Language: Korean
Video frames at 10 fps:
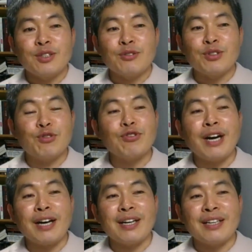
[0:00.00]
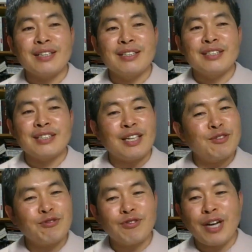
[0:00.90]
우리 수학
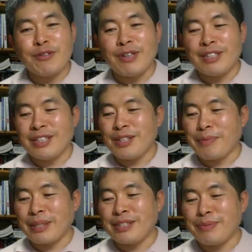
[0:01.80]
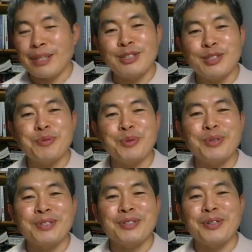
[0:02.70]
산수라고 하는 게 더 맞을지도
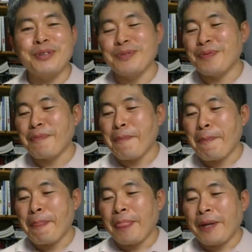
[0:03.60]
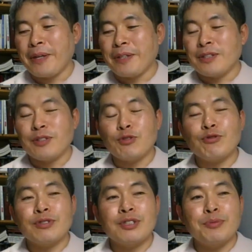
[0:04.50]
모르겠어요.
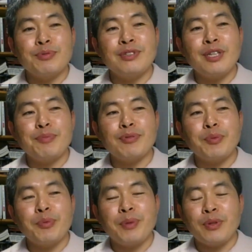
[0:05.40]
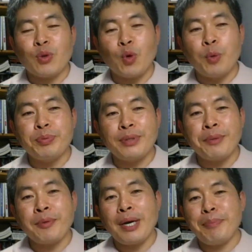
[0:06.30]
수, 그 문제를 풀어보면
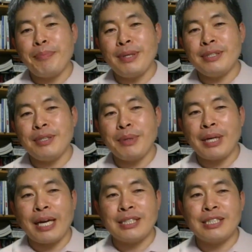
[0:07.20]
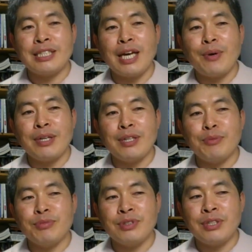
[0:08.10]
곱셈과 뺄셈이 같이 나와 있는
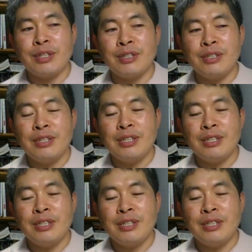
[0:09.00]
문제를